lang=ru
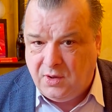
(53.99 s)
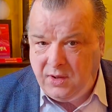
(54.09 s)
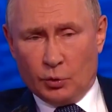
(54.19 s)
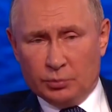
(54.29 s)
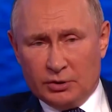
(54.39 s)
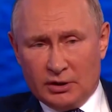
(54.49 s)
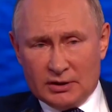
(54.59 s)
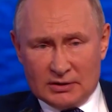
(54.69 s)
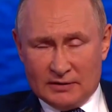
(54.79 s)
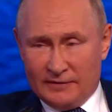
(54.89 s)

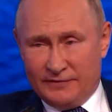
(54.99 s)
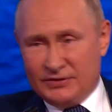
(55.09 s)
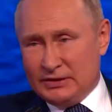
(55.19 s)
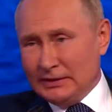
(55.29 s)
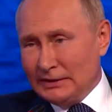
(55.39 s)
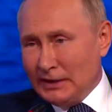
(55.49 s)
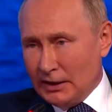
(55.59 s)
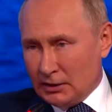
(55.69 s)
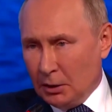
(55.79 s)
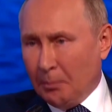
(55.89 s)
Штрубный газ
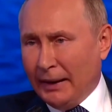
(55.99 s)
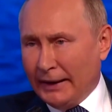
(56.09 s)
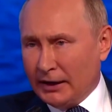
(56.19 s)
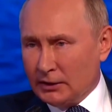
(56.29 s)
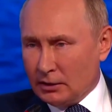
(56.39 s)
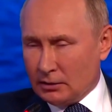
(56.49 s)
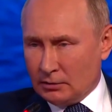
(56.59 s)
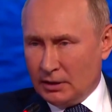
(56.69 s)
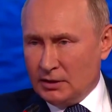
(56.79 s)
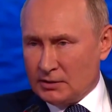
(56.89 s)
всегда на порядок,
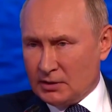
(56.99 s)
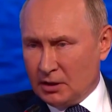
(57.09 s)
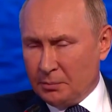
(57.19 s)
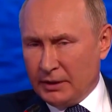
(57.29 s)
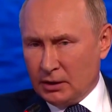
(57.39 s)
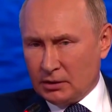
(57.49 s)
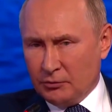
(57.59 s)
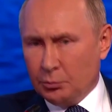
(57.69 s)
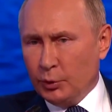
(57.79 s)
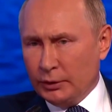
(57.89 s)
на несколько
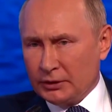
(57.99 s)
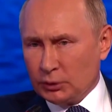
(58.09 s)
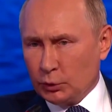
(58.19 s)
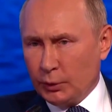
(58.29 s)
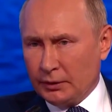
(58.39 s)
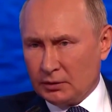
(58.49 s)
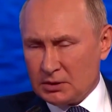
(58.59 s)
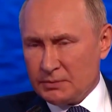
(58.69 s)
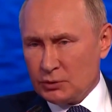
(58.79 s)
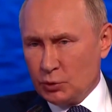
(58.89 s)
порядков более
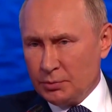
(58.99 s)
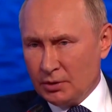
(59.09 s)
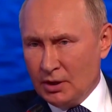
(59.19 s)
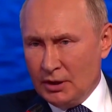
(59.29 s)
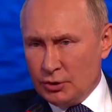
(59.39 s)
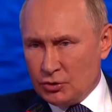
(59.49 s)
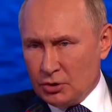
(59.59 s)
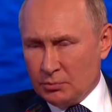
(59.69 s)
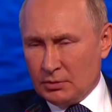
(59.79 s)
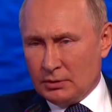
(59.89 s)
конкурентно способен,
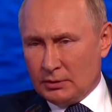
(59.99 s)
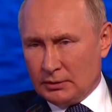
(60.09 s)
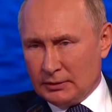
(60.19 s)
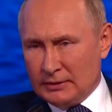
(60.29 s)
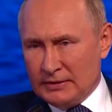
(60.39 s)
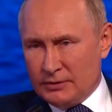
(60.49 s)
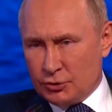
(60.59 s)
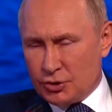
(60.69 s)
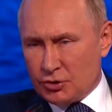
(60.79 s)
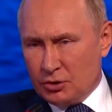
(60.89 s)
чем э,
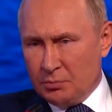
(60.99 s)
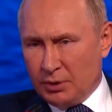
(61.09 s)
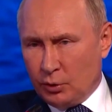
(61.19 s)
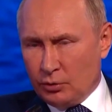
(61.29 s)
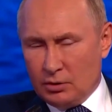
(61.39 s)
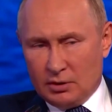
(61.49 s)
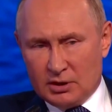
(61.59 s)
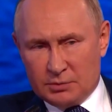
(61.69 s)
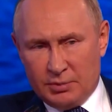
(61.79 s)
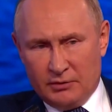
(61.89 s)
сжиженный
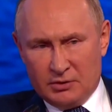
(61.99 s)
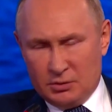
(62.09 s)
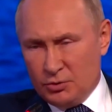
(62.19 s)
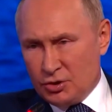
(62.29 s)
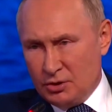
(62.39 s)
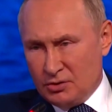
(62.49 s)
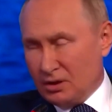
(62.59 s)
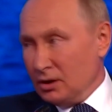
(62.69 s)
природный газ, привозимый через